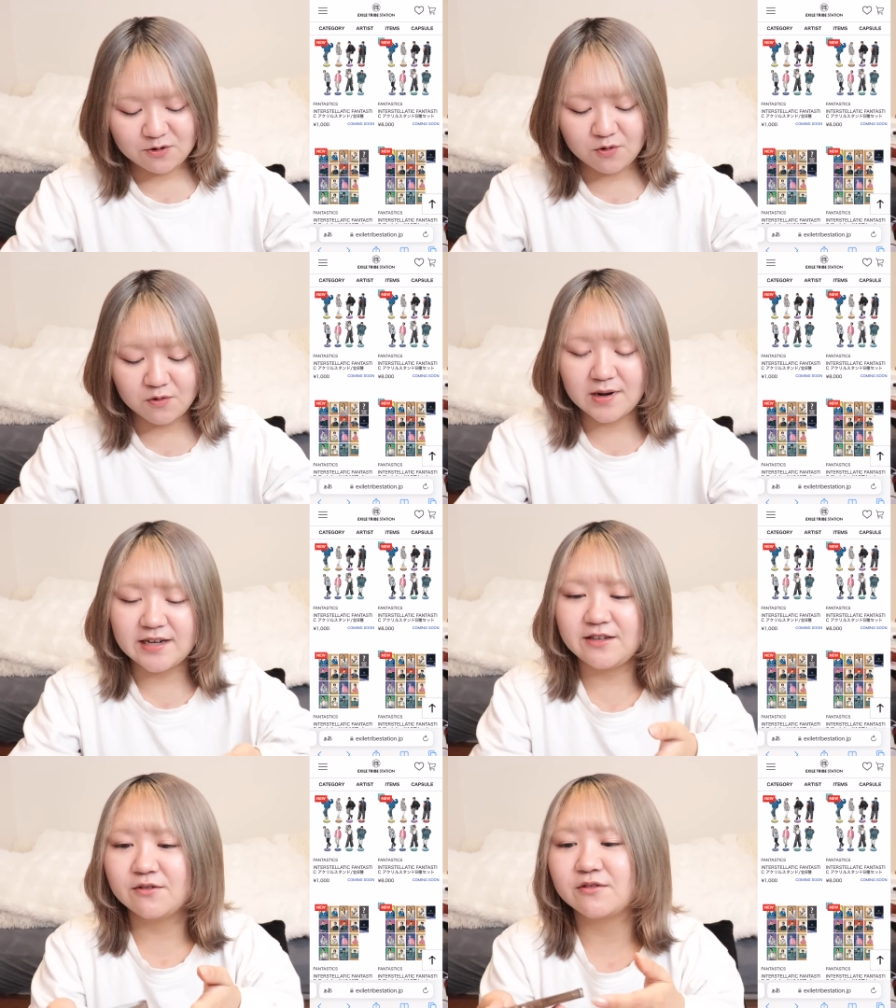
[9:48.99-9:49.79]
購
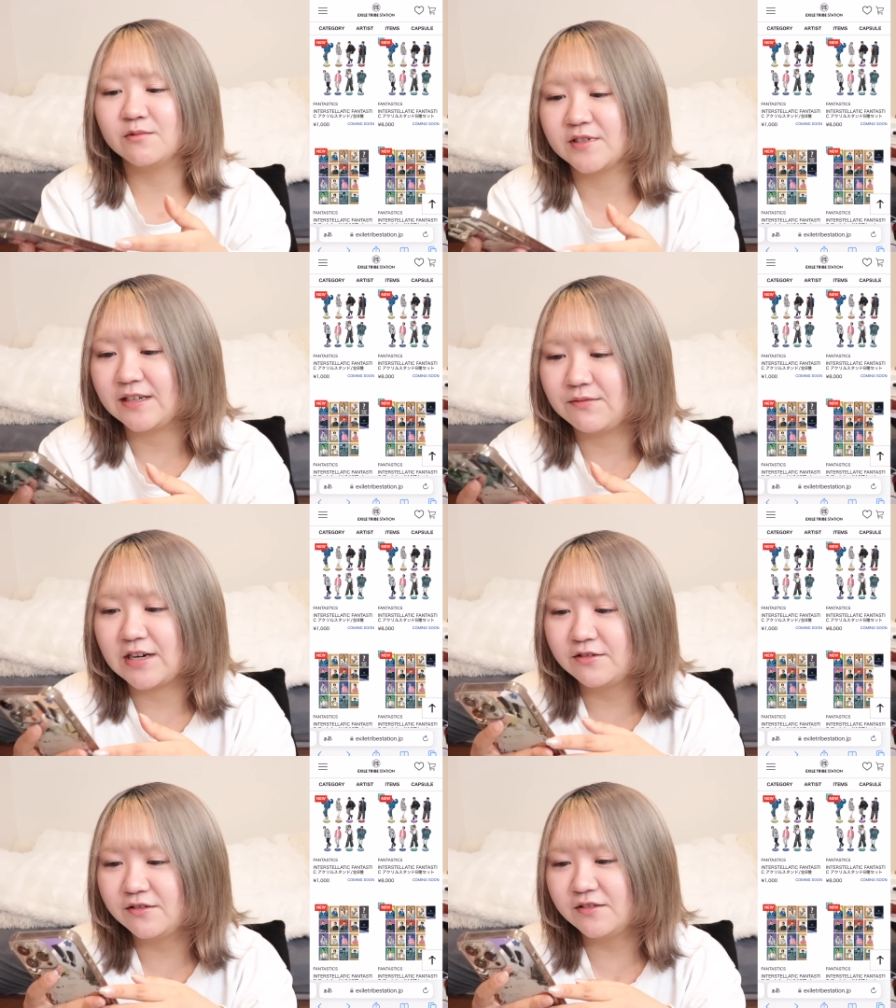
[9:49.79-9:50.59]
買意欲もさ、
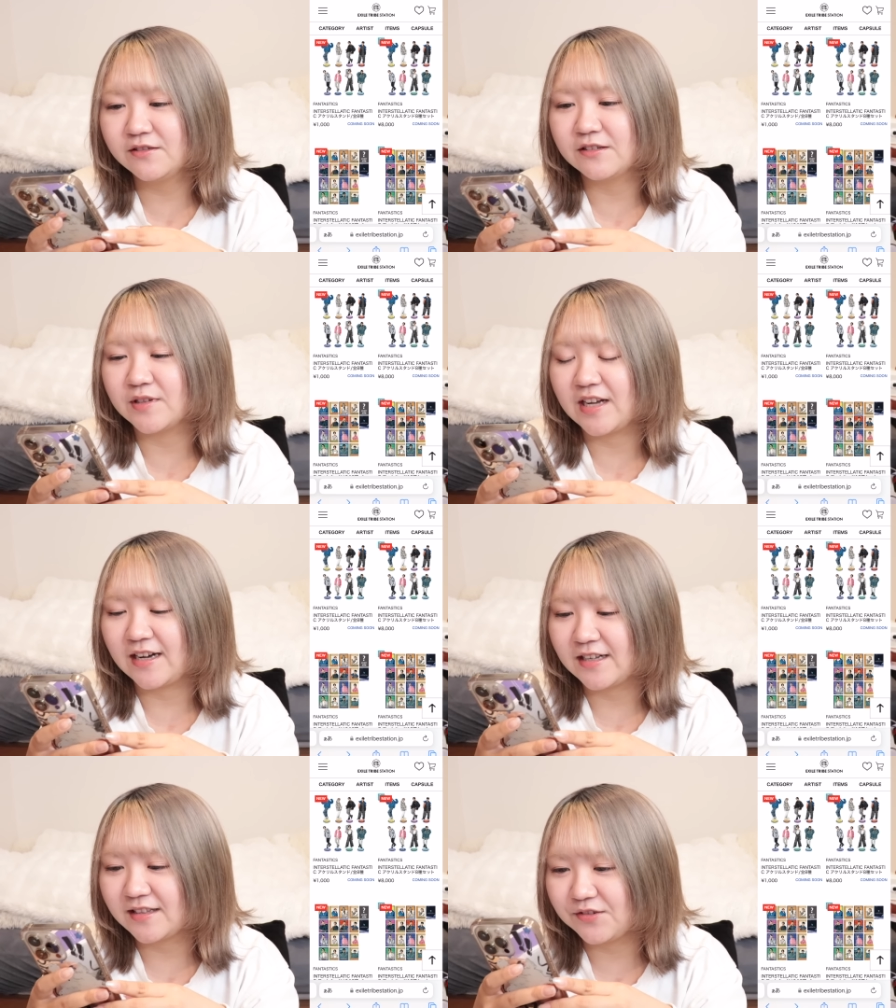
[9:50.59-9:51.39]
湧くのだ
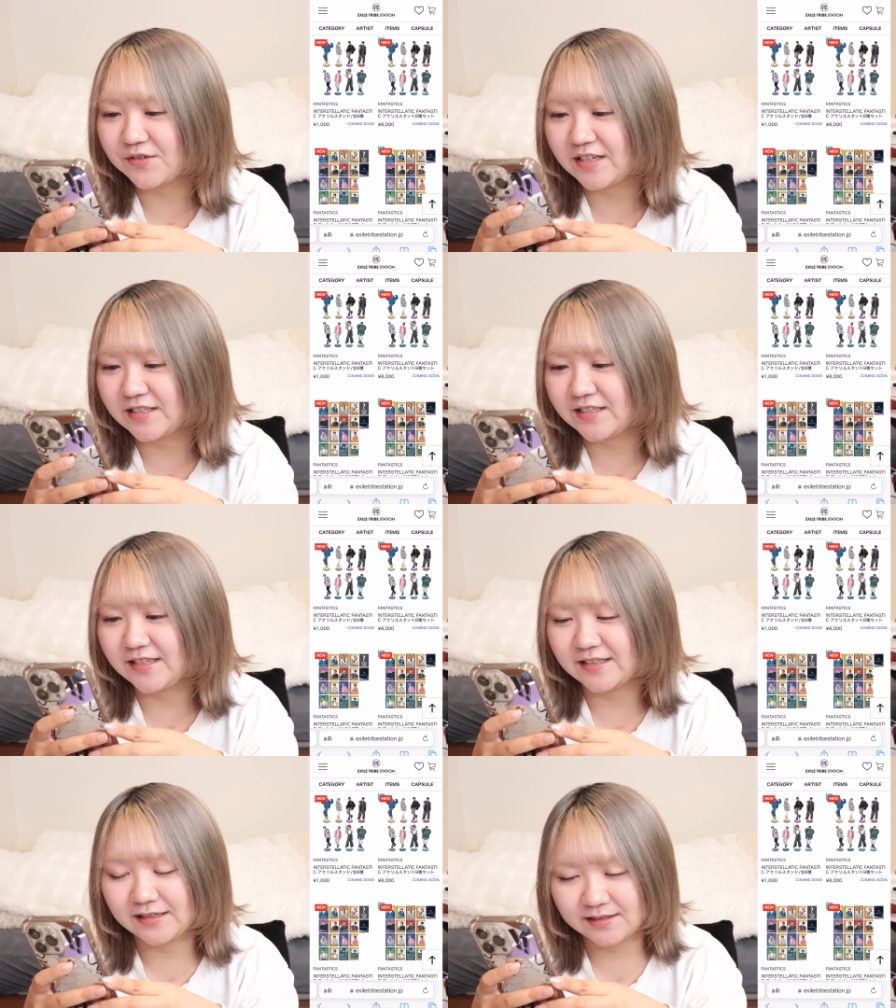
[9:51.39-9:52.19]
がっていう感じ
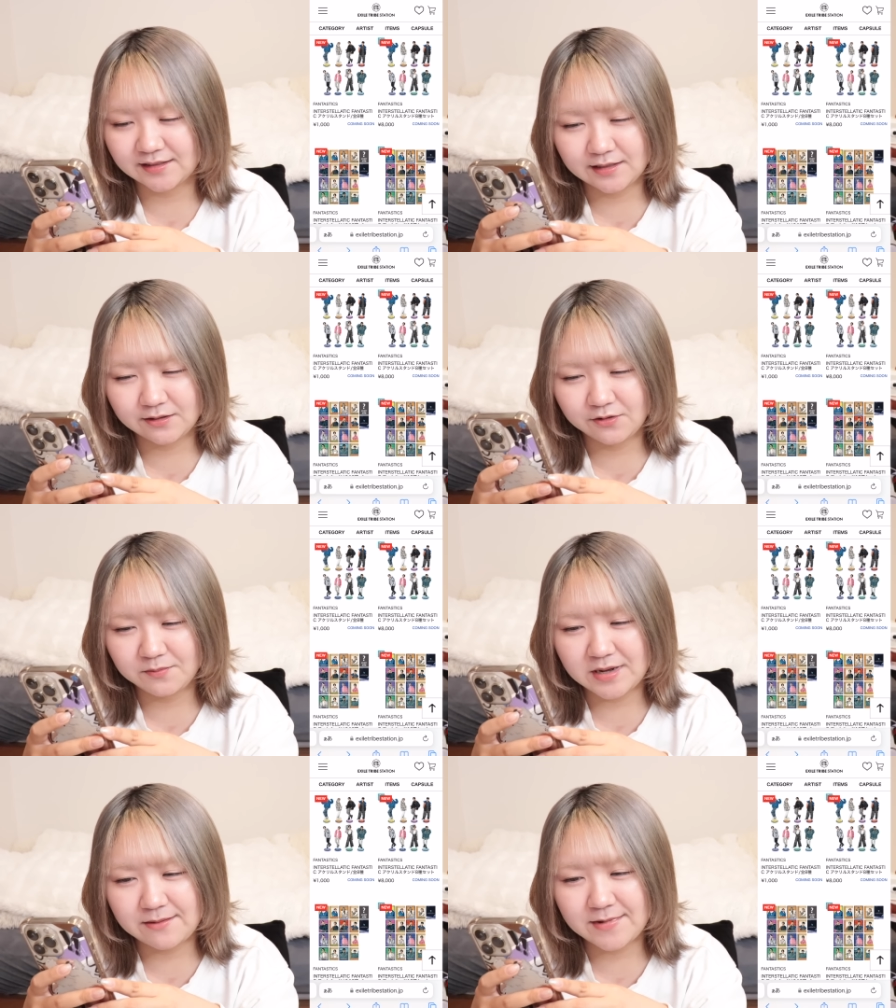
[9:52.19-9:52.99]
なんですけど、
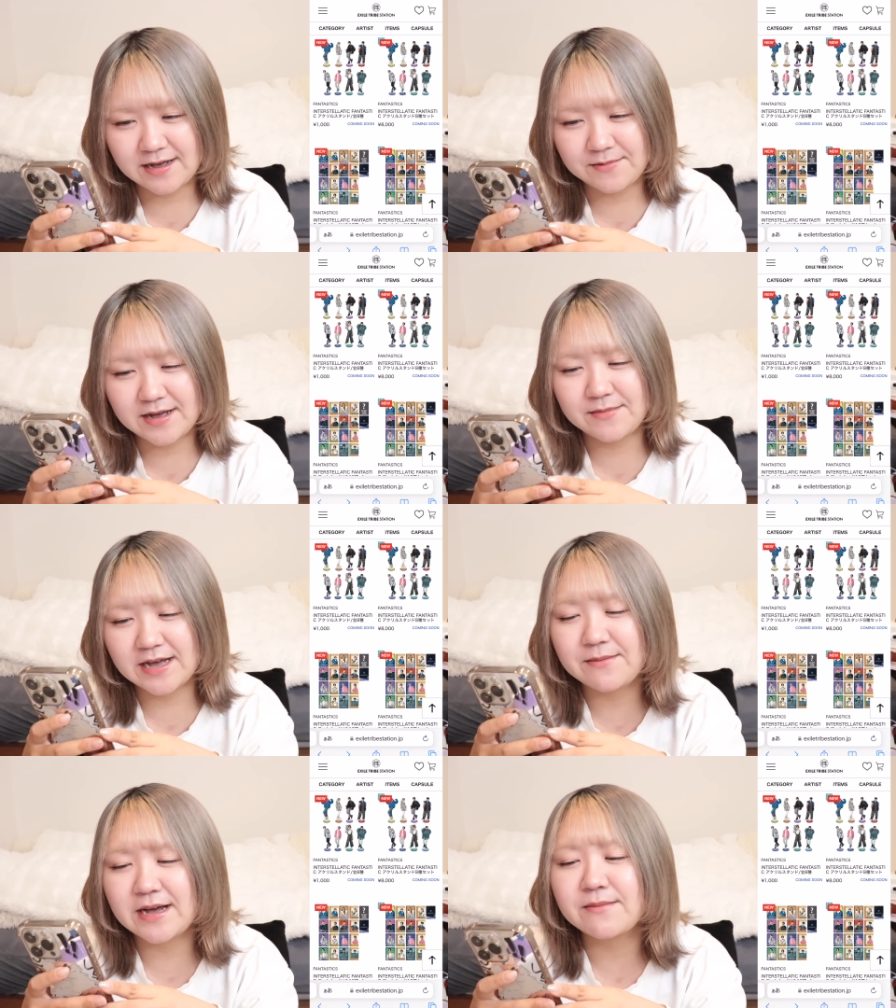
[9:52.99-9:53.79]
まあまあまあ
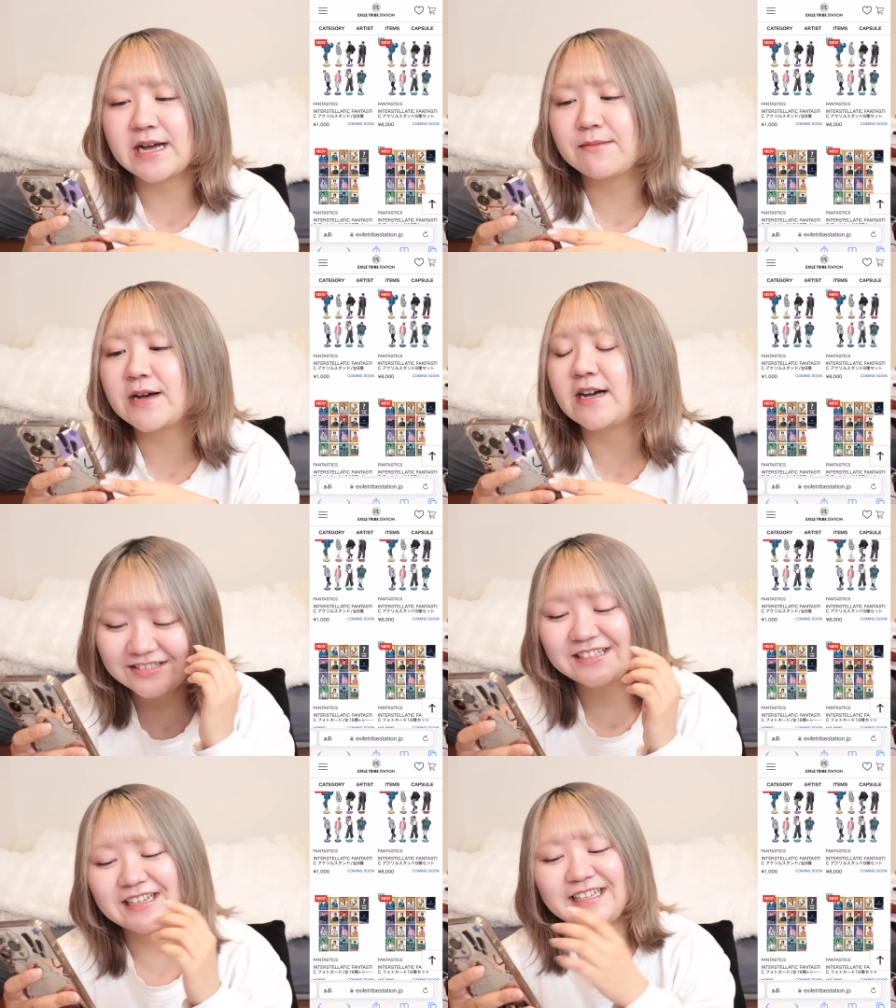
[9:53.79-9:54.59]
まあまあまあまあ、
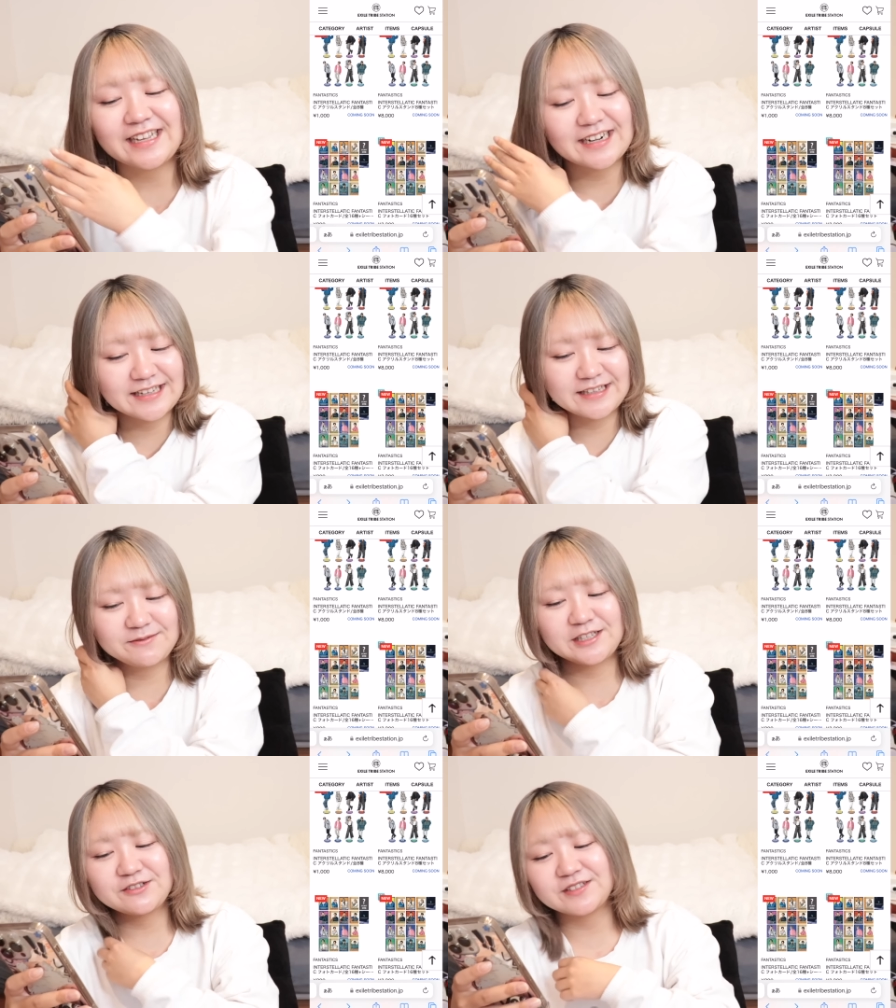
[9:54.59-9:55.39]
うちは一旦
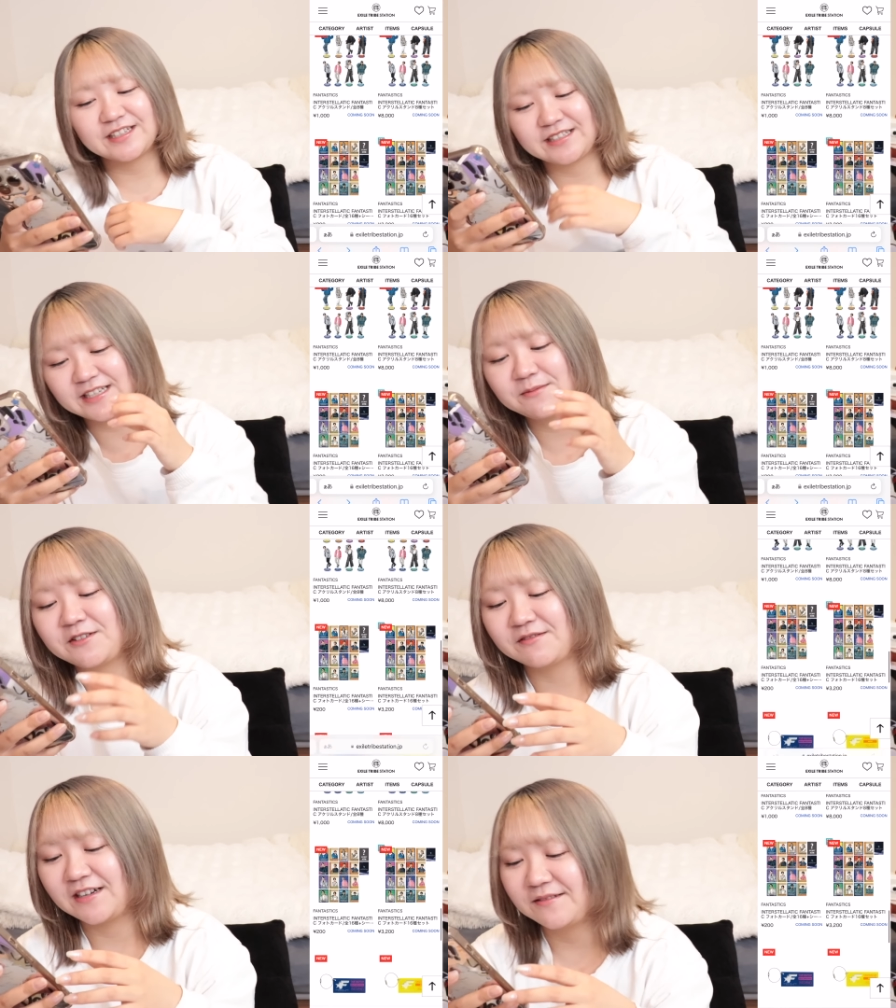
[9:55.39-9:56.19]
ランダムで挑戦してみ
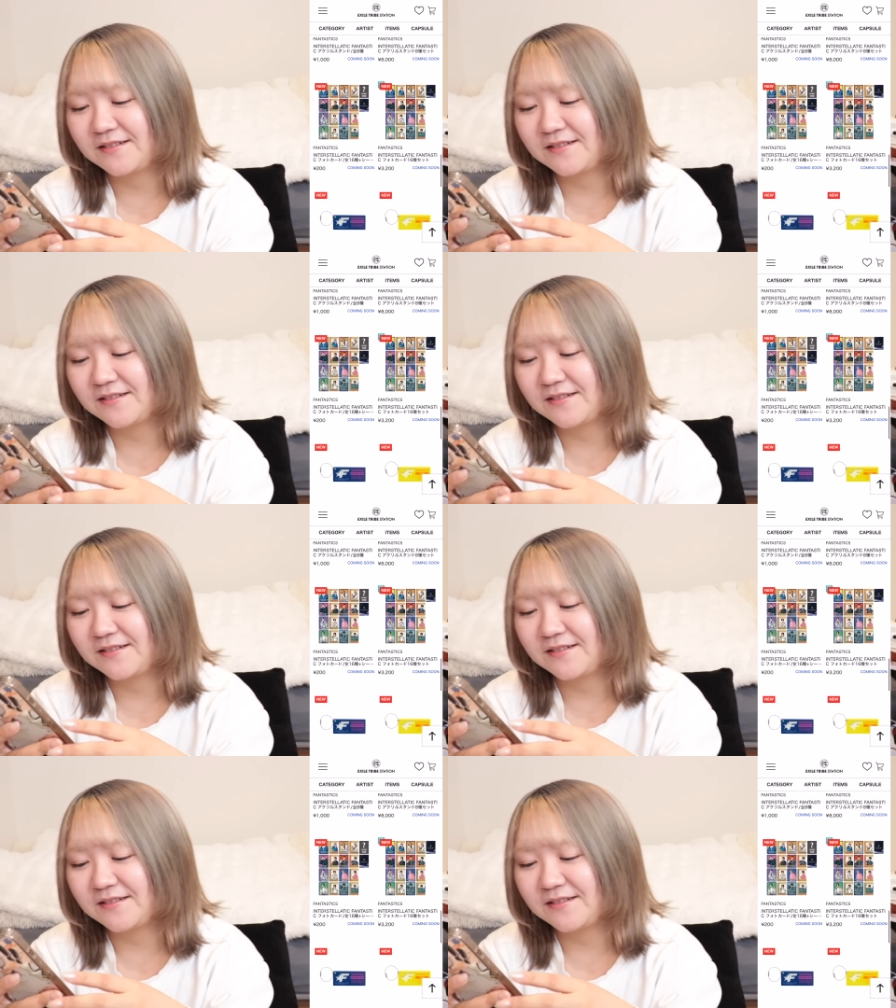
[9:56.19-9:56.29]
るわ。